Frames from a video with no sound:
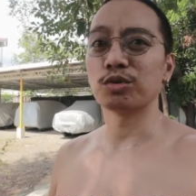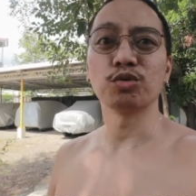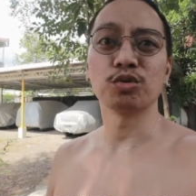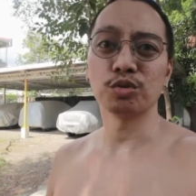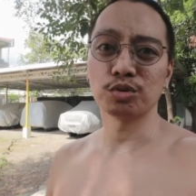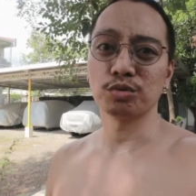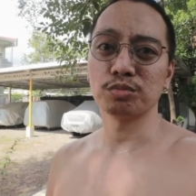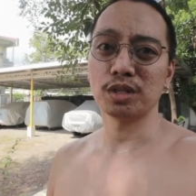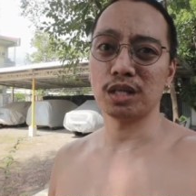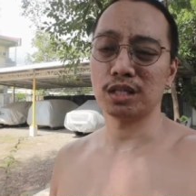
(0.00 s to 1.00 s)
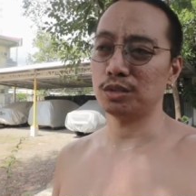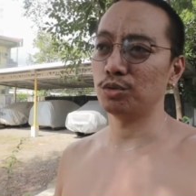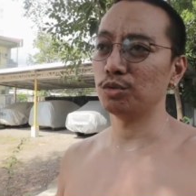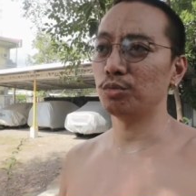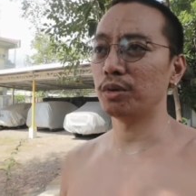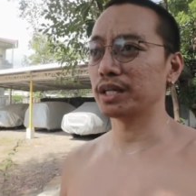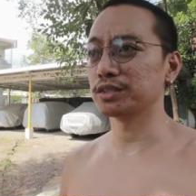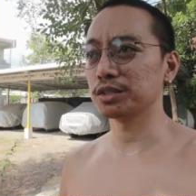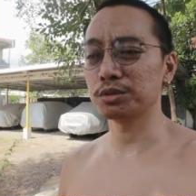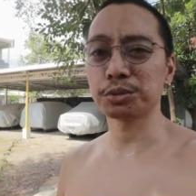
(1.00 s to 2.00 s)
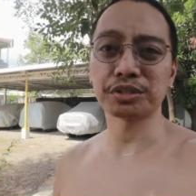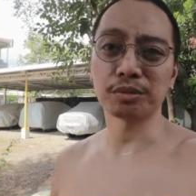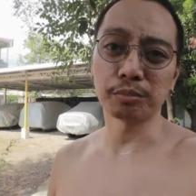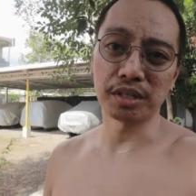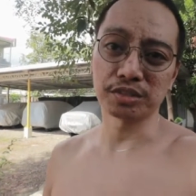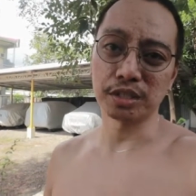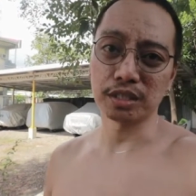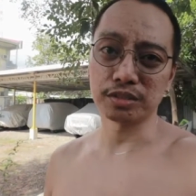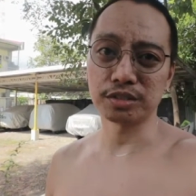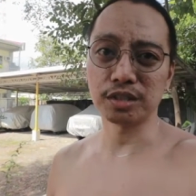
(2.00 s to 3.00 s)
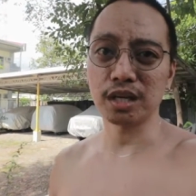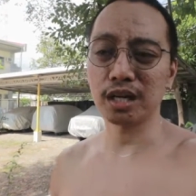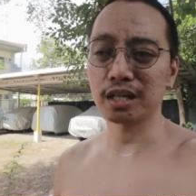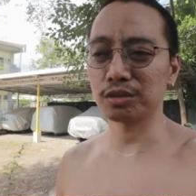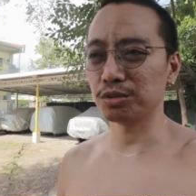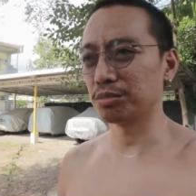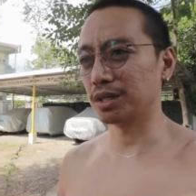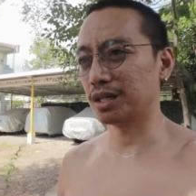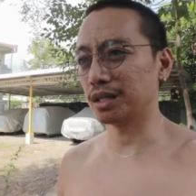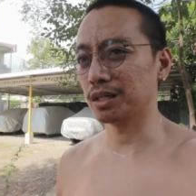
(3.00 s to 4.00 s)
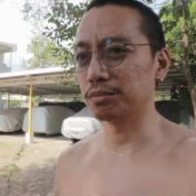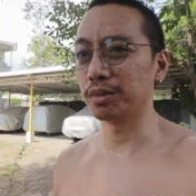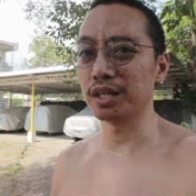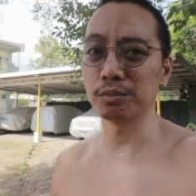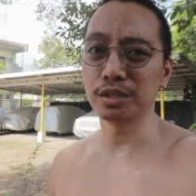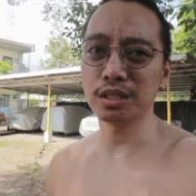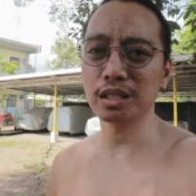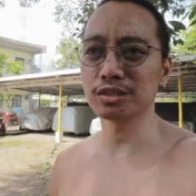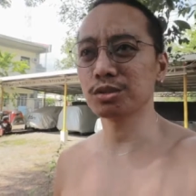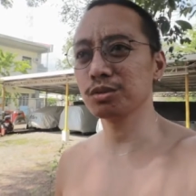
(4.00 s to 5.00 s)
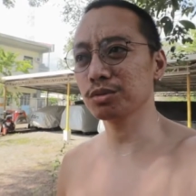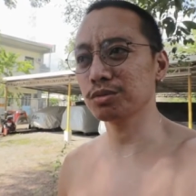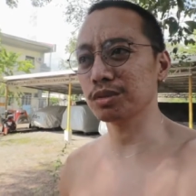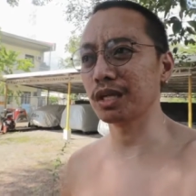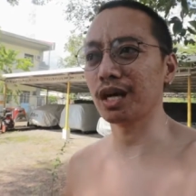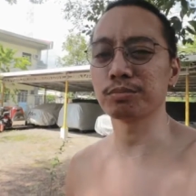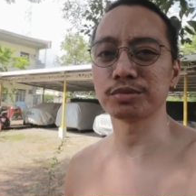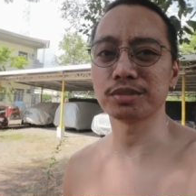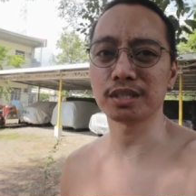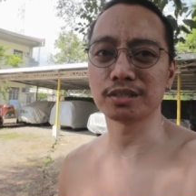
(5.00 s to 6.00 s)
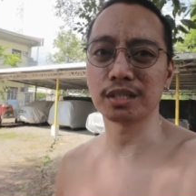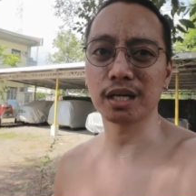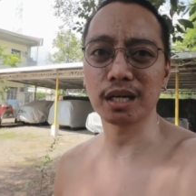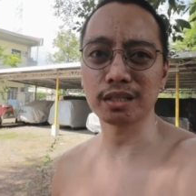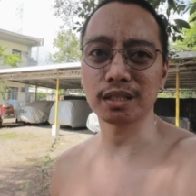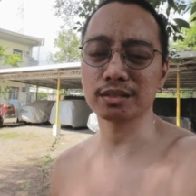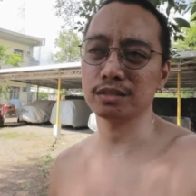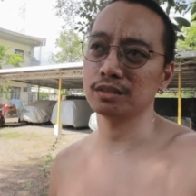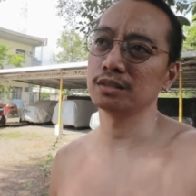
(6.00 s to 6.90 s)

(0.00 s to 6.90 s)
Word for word: nagugutom na kung kumain siguro isang beses na lang sa isang araw, yung mga baby nila siguro kinakapos na rin sa gatas.